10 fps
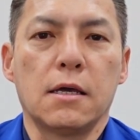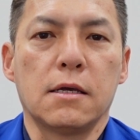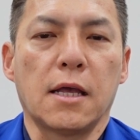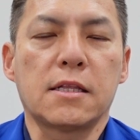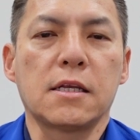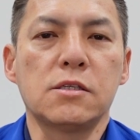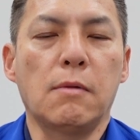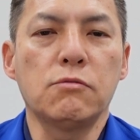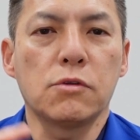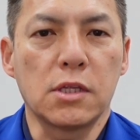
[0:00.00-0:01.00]
えー、やってし
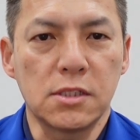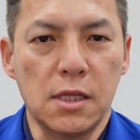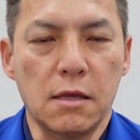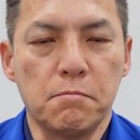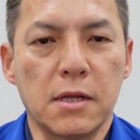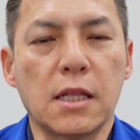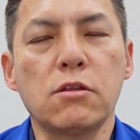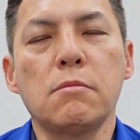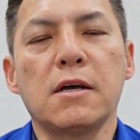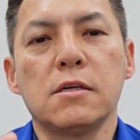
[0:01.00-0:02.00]
まうとですね、まあ、
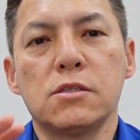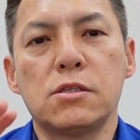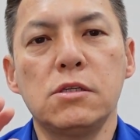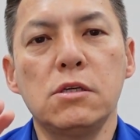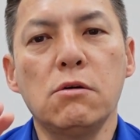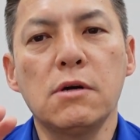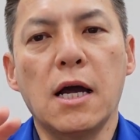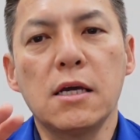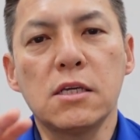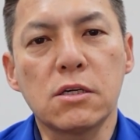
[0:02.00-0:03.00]
例えば水温
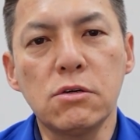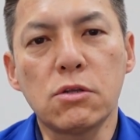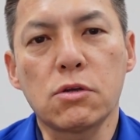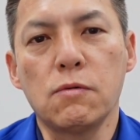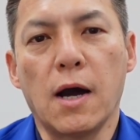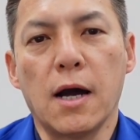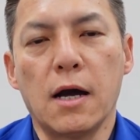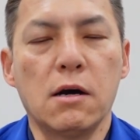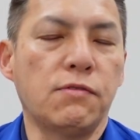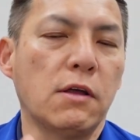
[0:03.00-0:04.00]
が低い時
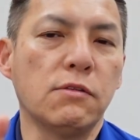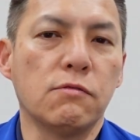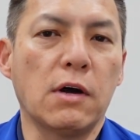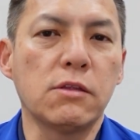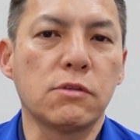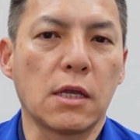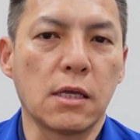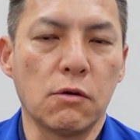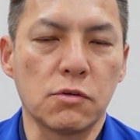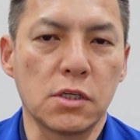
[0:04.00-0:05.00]
はファン、ファンの電
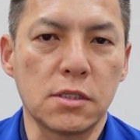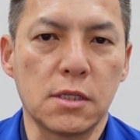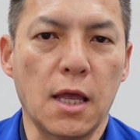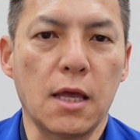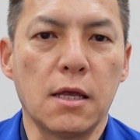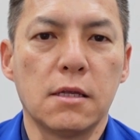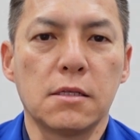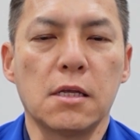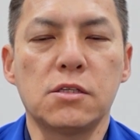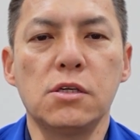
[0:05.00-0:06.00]
源を切って、
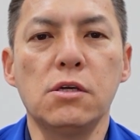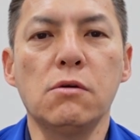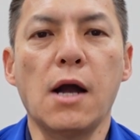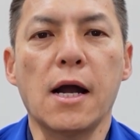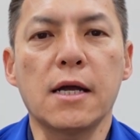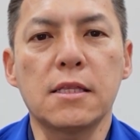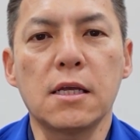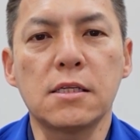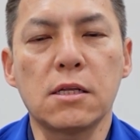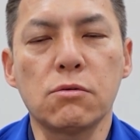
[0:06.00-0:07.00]
で水温が上がっ
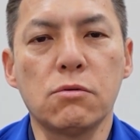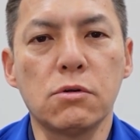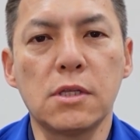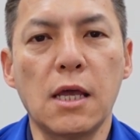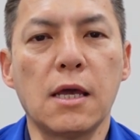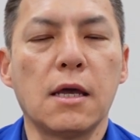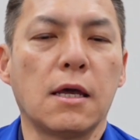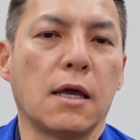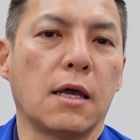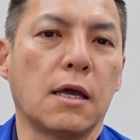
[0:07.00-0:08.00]
てきたところで、
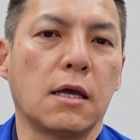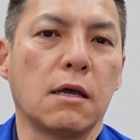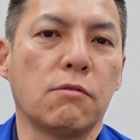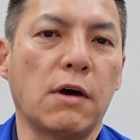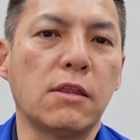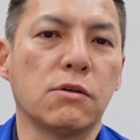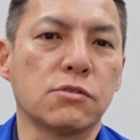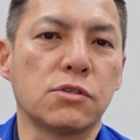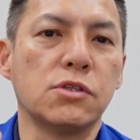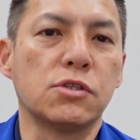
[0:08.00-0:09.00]
えー、ファンの
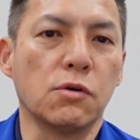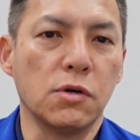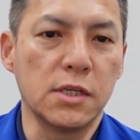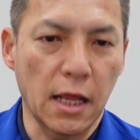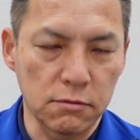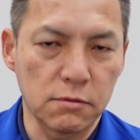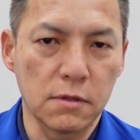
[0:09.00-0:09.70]
スイッチを入れる、